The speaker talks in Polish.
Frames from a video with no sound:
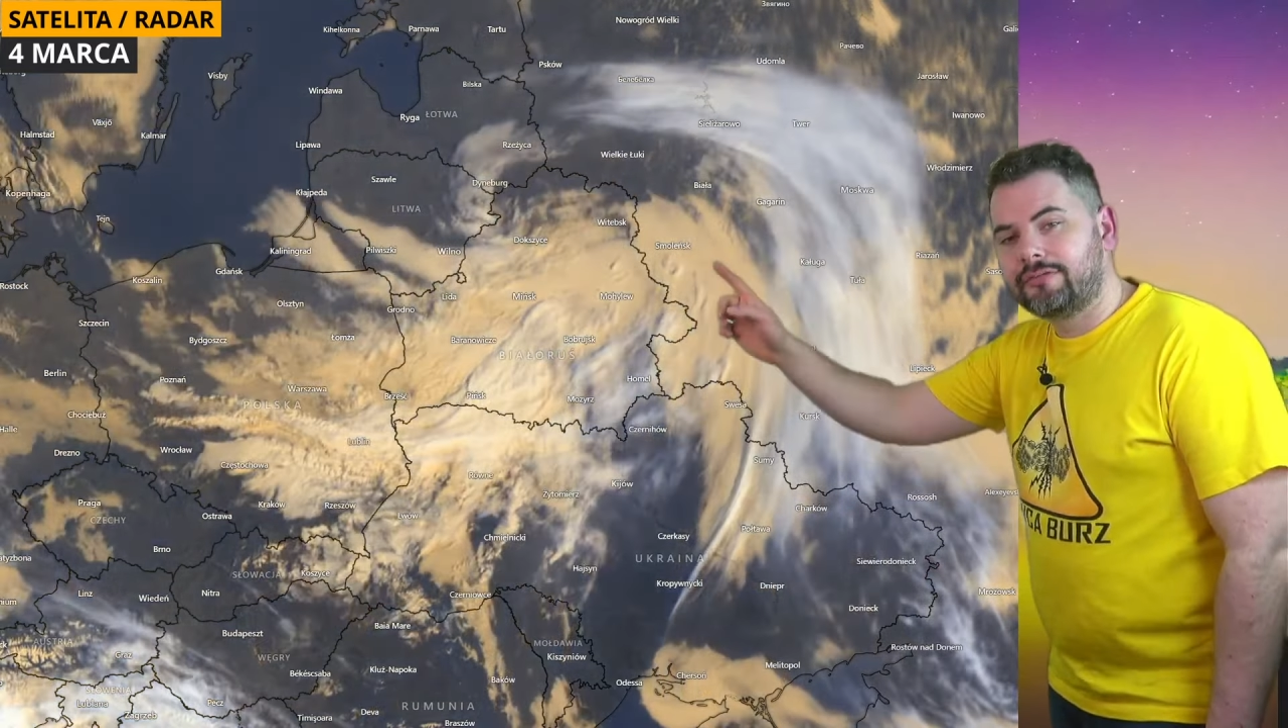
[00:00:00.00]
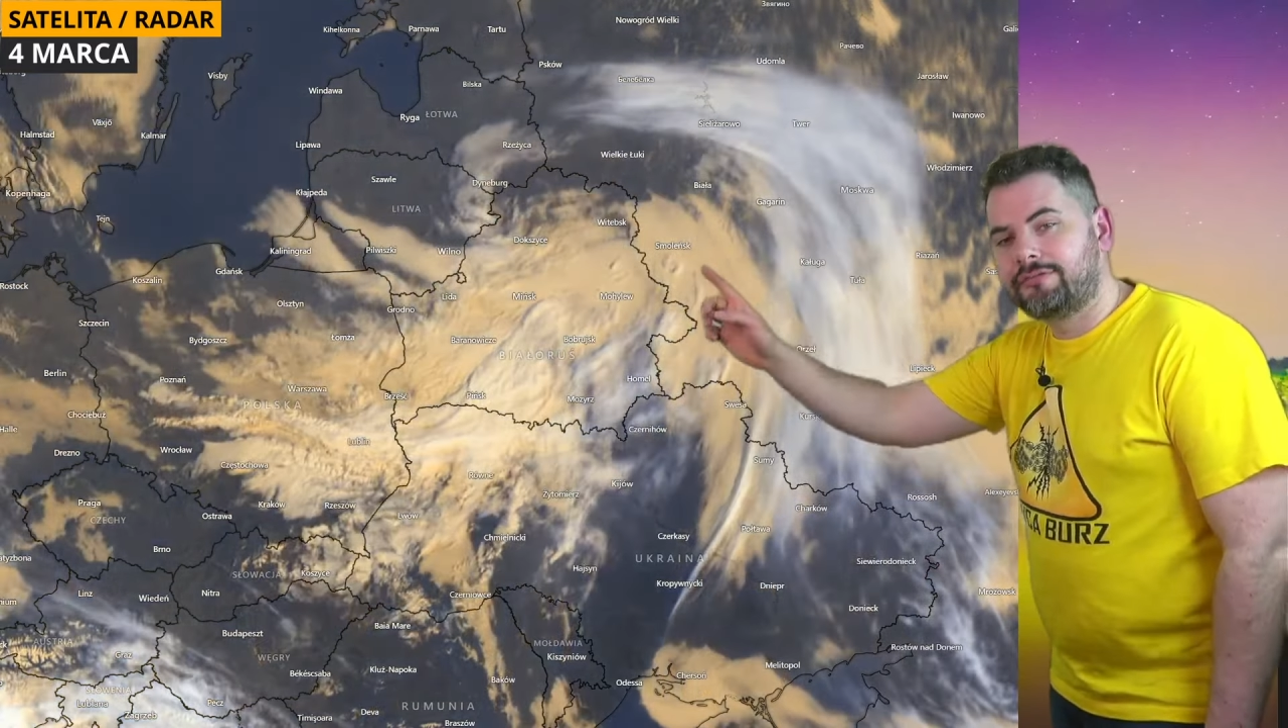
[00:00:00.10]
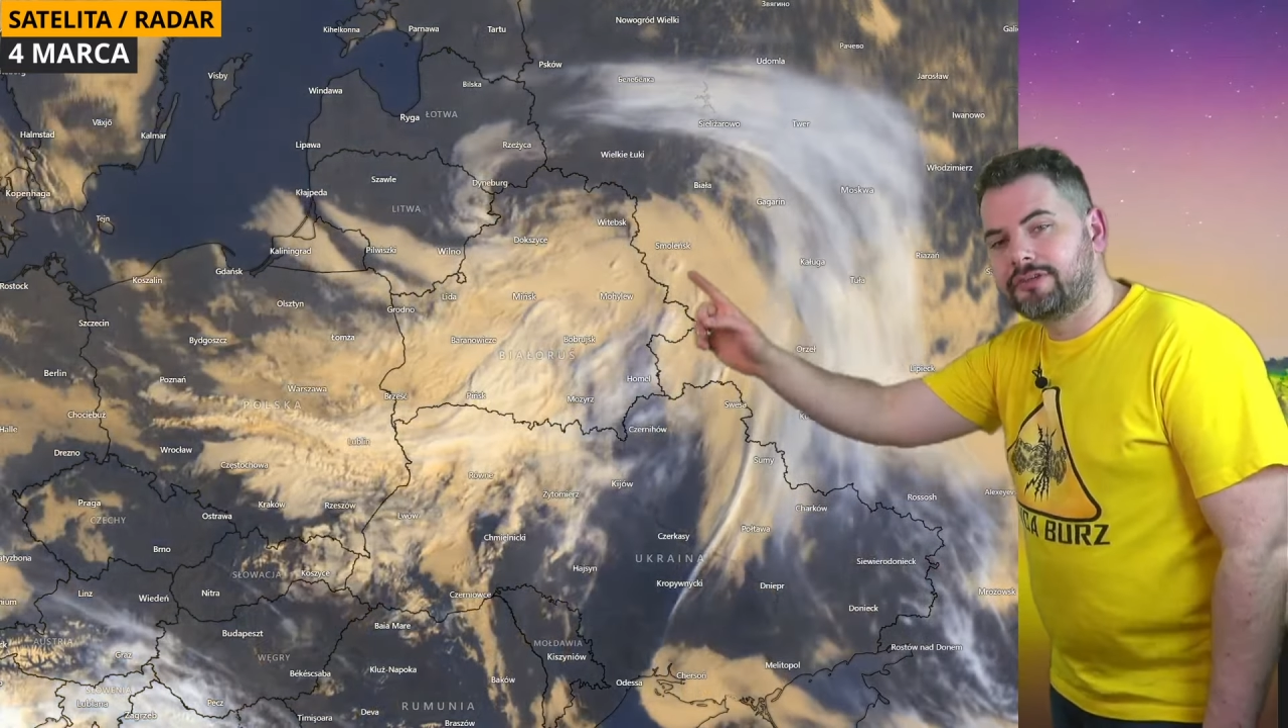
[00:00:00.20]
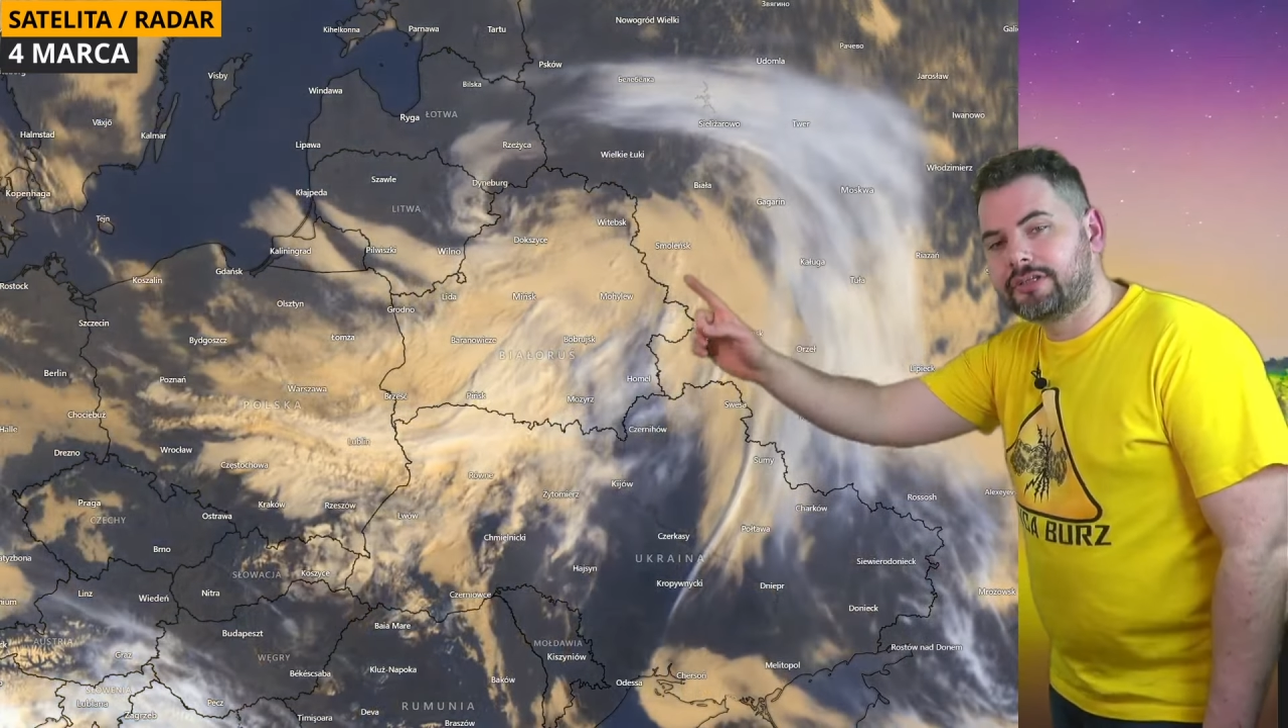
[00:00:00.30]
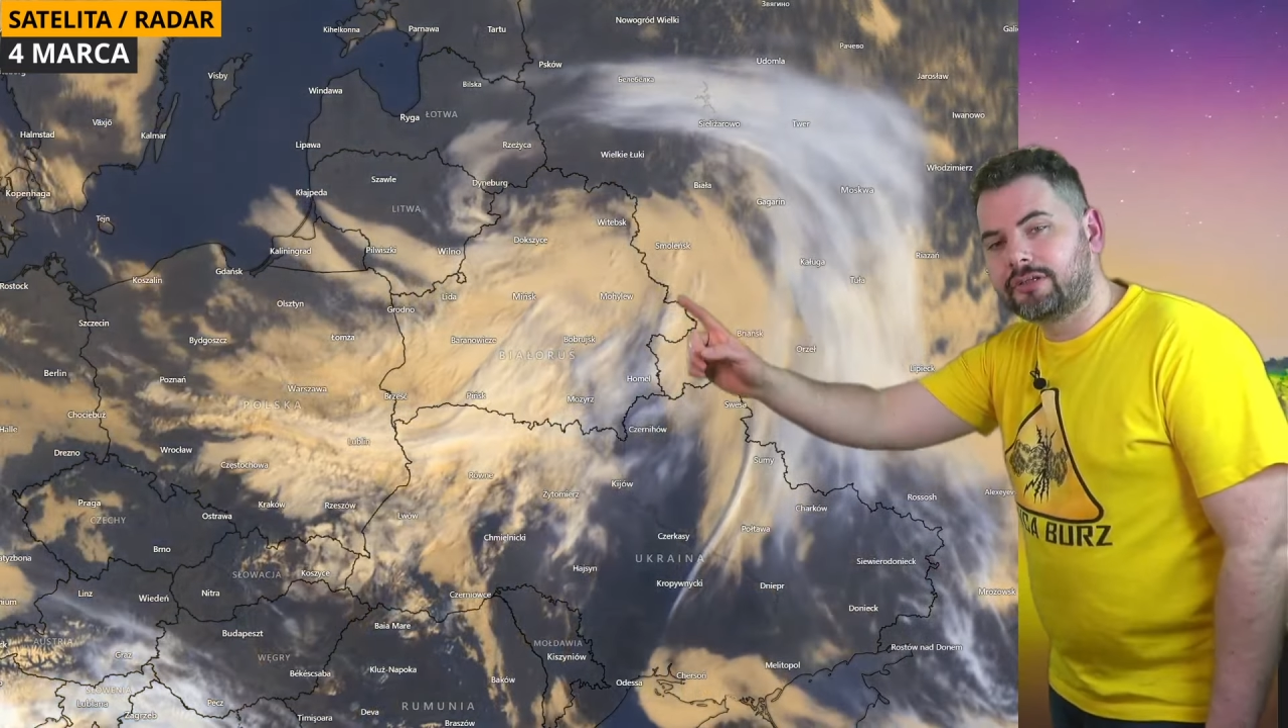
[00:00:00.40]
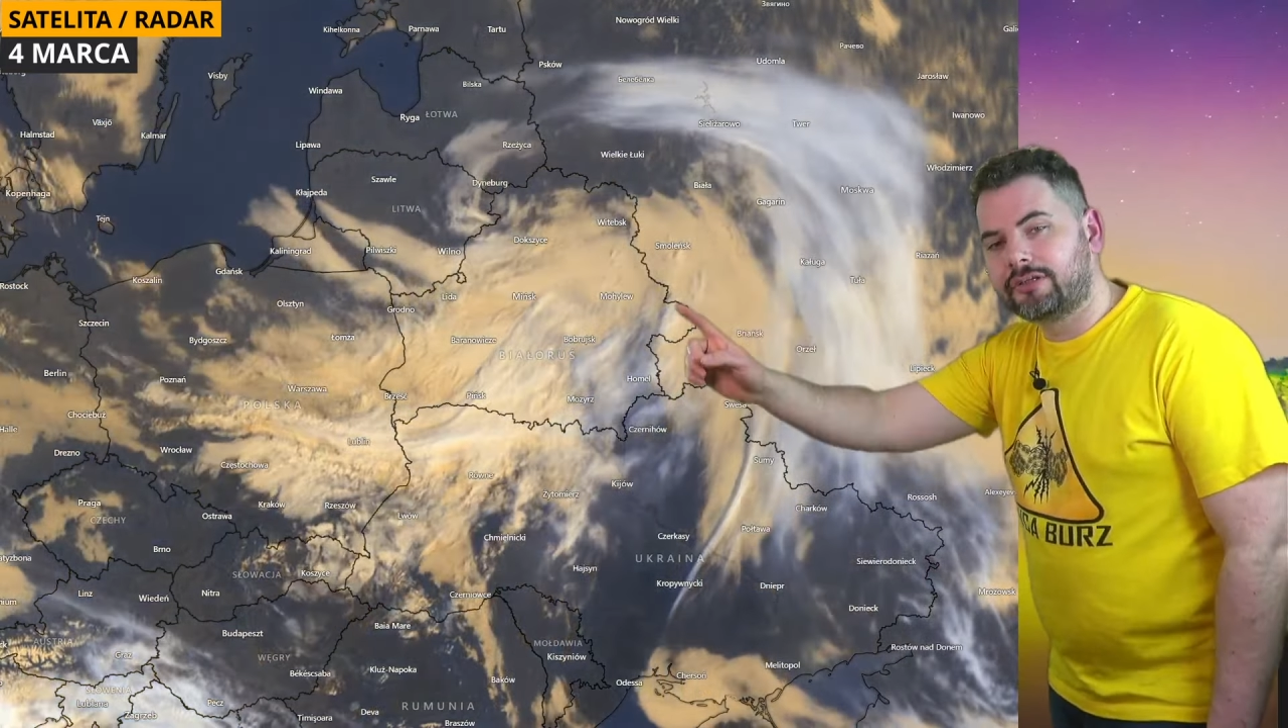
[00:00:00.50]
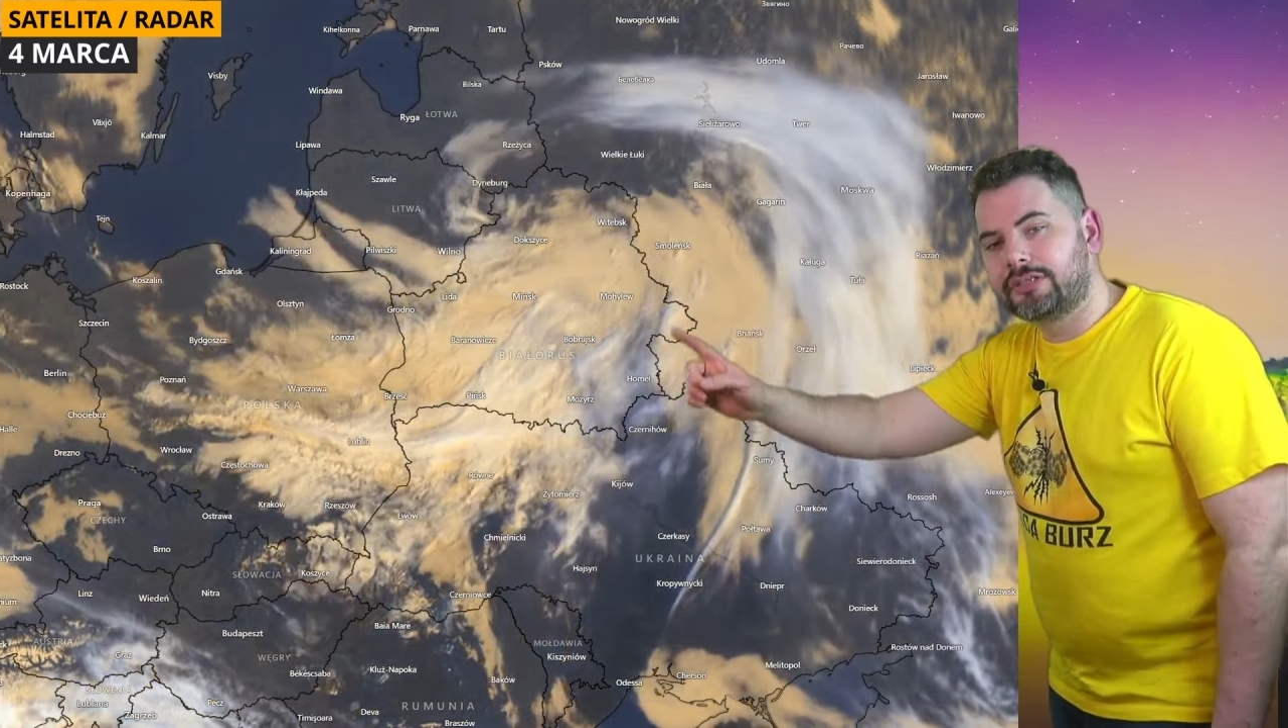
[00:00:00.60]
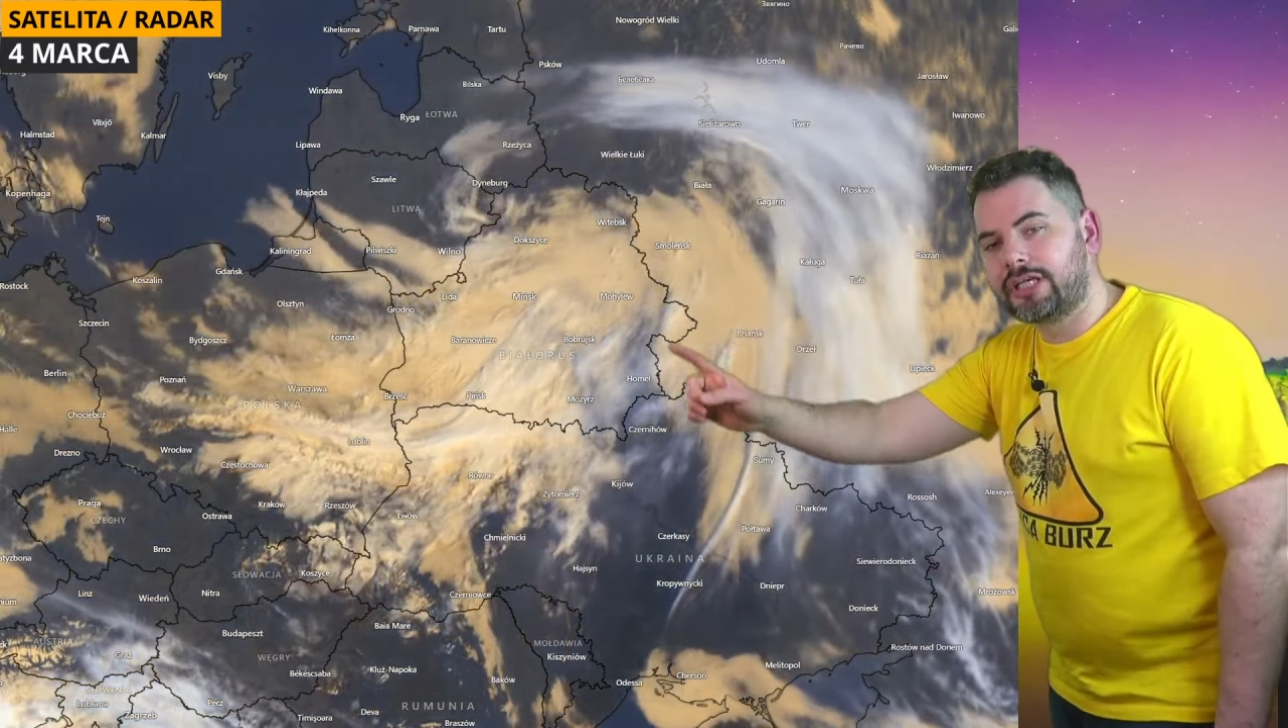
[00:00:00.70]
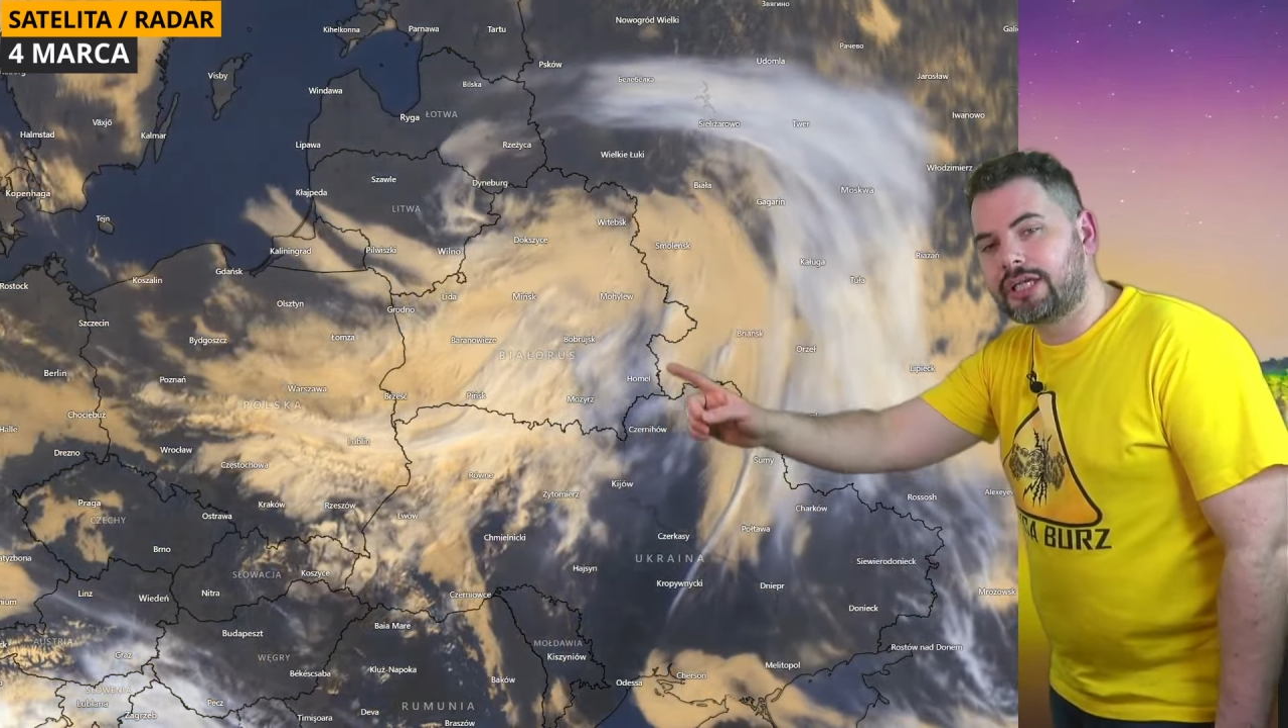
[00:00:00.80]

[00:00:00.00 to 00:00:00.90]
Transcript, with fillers: wygląda,